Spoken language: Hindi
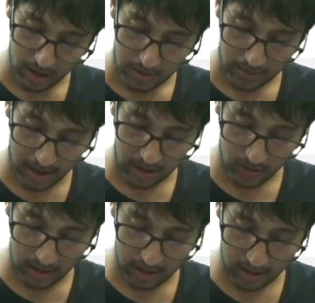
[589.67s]
माइनस वन
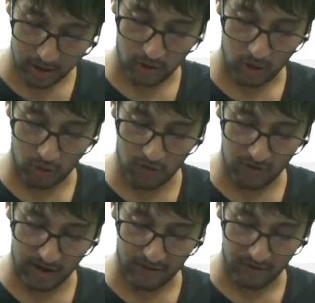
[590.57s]
सिक्स टू फाइव
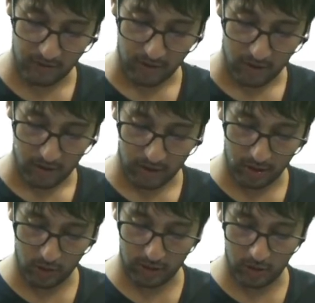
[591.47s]
ज़ीरो
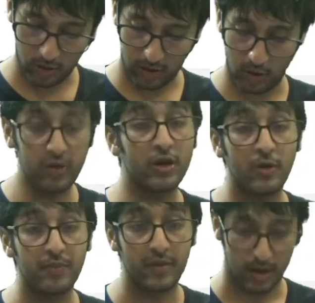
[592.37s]
ज़ीरो ज़ीरो ज़ीरो
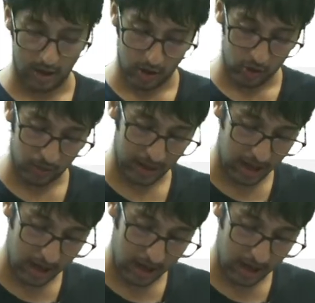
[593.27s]
तो मेरा